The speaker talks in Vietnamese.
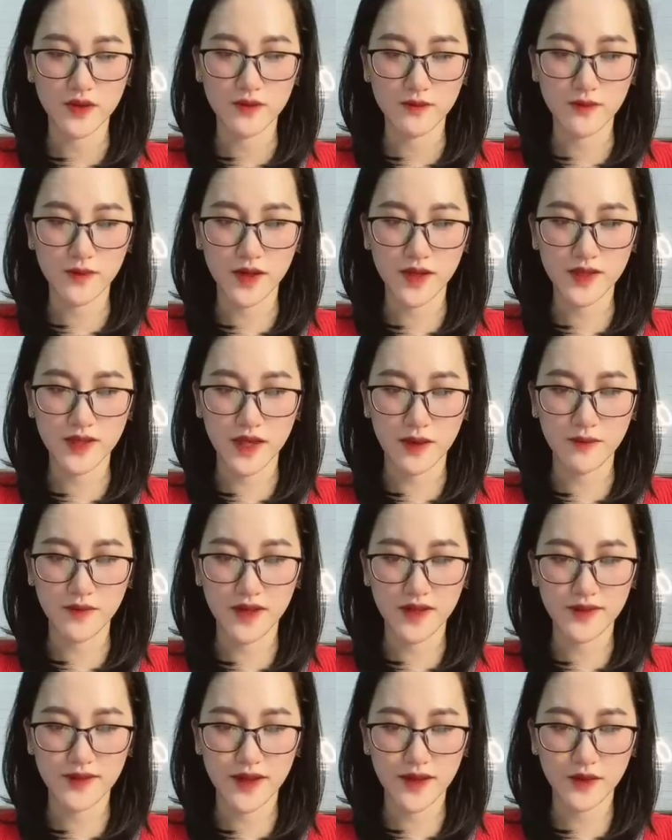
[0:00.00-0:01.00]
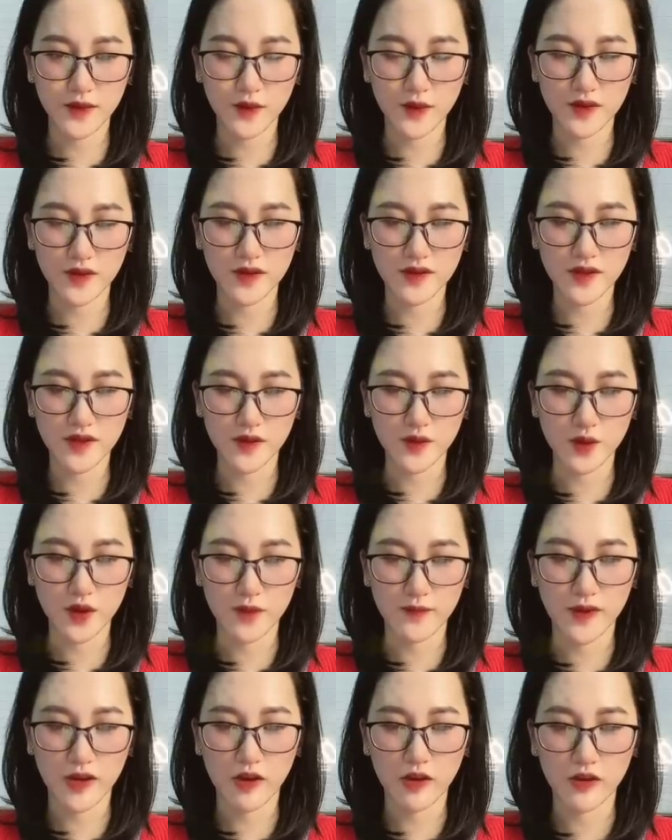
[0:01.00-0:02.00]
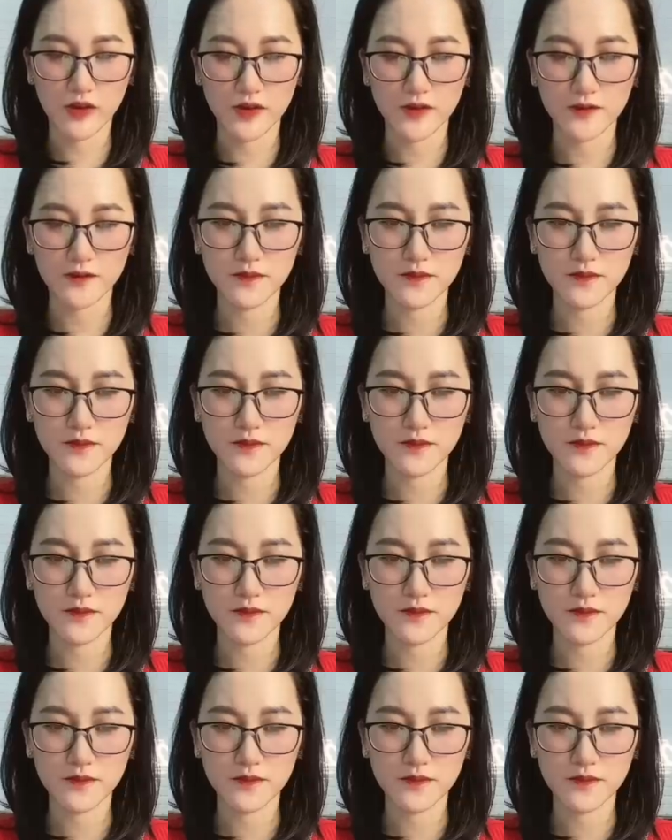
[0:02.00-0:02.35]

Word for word: mới nắm lấy tay của Khương Nhật Thụy mà hỏi.